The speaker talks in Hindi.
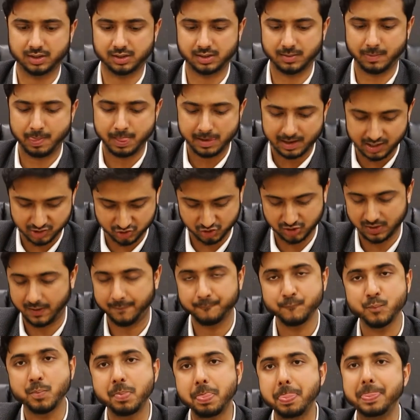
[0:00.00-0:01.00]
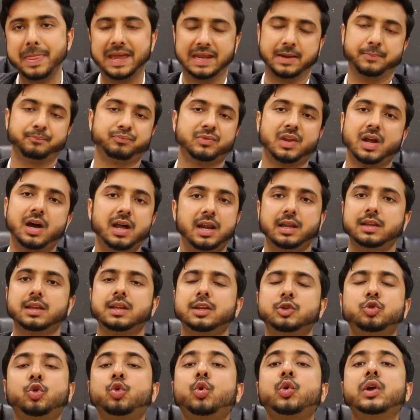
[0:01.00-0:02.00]
कर रहे हैं अच्छा नहीं
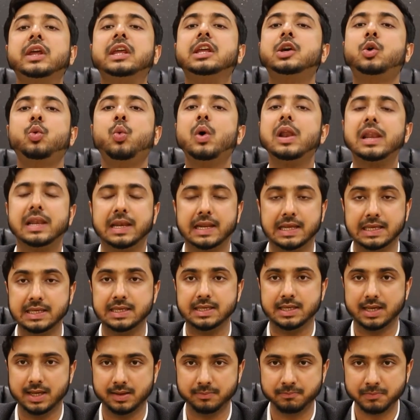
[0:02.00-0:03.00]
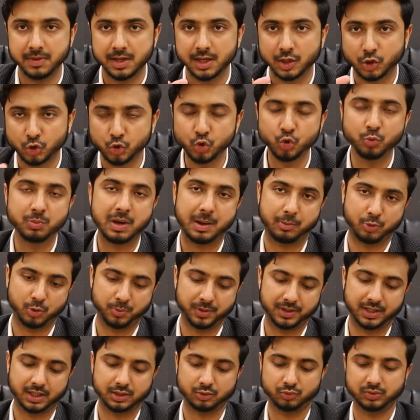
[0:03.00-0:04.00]
गलत दोनों इक्वल नहीं है क्यों मैं
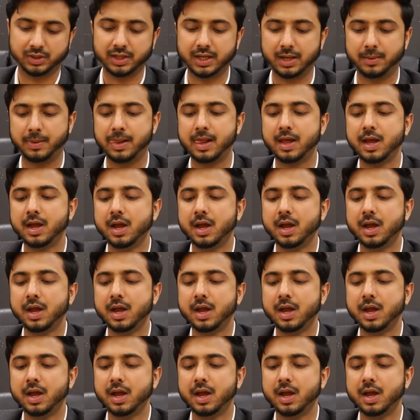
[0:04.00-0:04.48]
आपको बताता हूँ देखें